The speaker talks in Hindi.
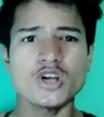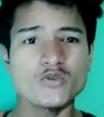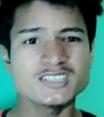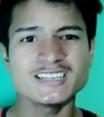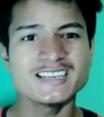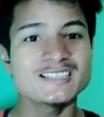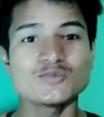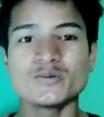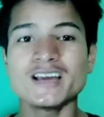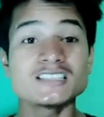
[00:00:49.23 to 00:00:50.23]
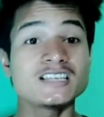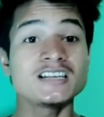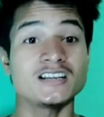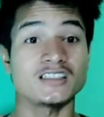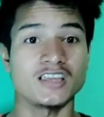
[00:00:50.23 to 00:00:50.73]
जो है वो सीरियस मूवी अच्छी
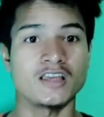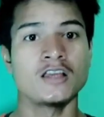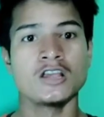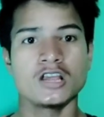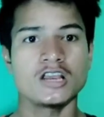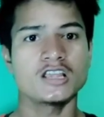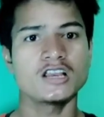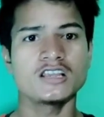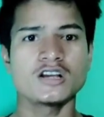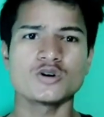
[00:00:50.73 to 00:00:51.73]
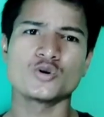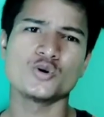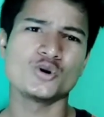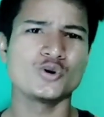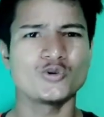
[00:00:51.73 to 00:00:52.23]
नहीं लगती है इनके लिए
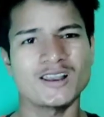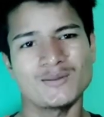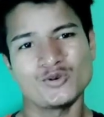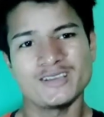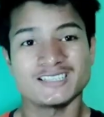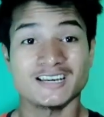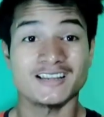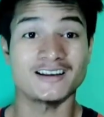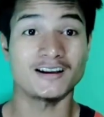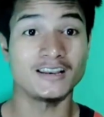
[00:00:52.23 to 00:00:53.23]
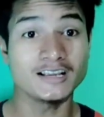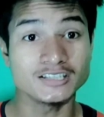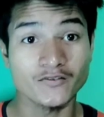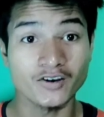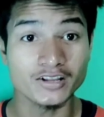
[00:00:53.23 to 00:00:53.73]
कूल डूड वाला मूवी अच्छा लगेगा लेकिन
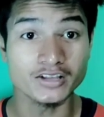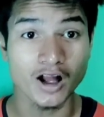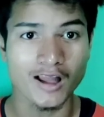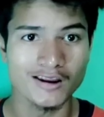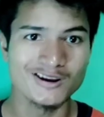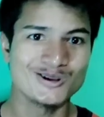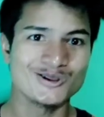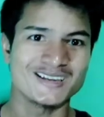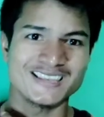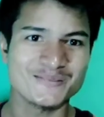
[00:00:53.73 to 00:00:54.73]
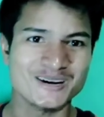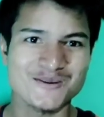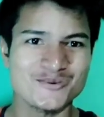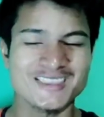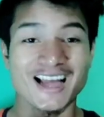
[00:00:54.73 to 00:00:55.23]
जब फरीदी आए तो कितनी
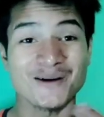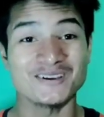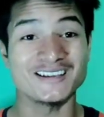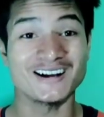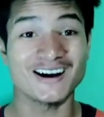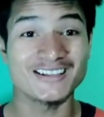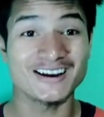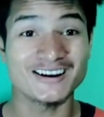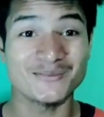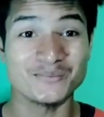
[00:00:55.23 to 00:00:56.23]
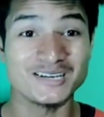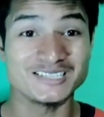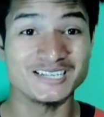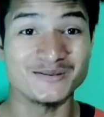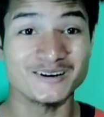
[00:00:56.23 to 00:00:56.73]
बढ़िया मूवी थी आपने देखा कार्तिक आर्यन का
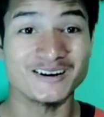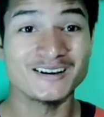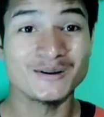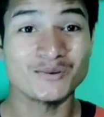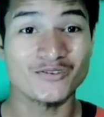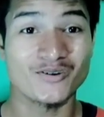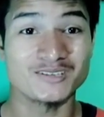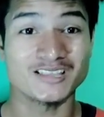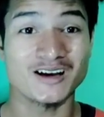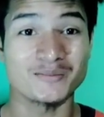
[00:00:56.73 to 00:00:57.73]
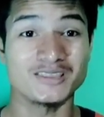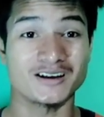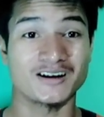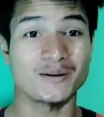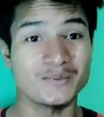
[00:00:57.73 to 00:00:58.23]
बेस्ट लीवर परफॉर्मेंस था अभी
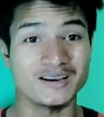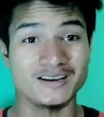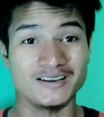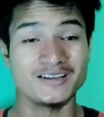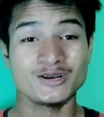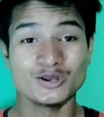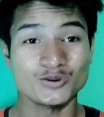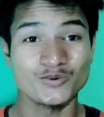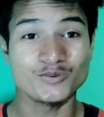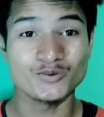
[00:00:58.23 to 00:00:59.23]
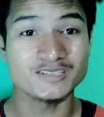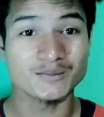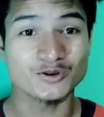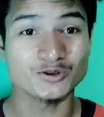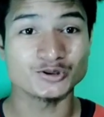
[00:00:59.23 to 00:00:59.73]
तक का मेरे लिए तो वो मूवी
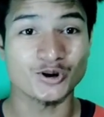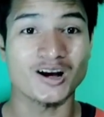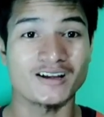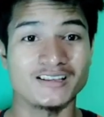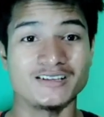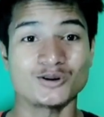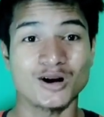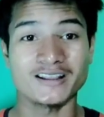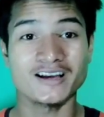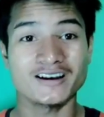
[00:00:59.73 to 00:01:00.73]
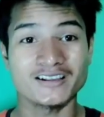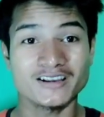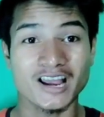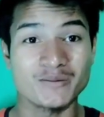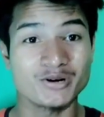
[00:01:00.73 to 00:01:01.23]
सबको चौंका दी तो कार्तिक आर्यन के
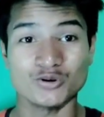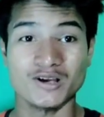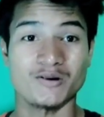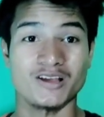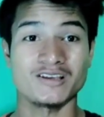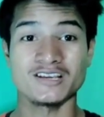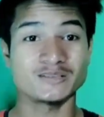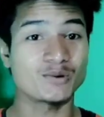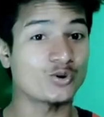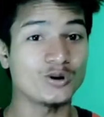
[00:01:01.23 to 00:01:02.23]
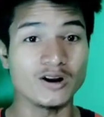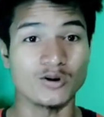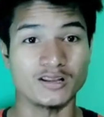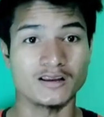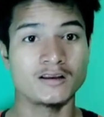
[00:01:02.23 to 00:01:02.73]
अंदर कैलिबर तो है भाई इसमें कोई
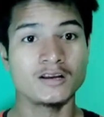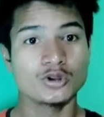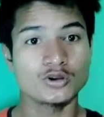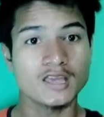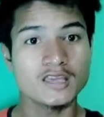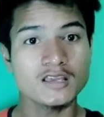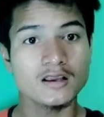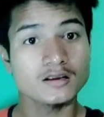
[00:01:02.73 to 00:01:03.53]
डाउट नहीं है तो यही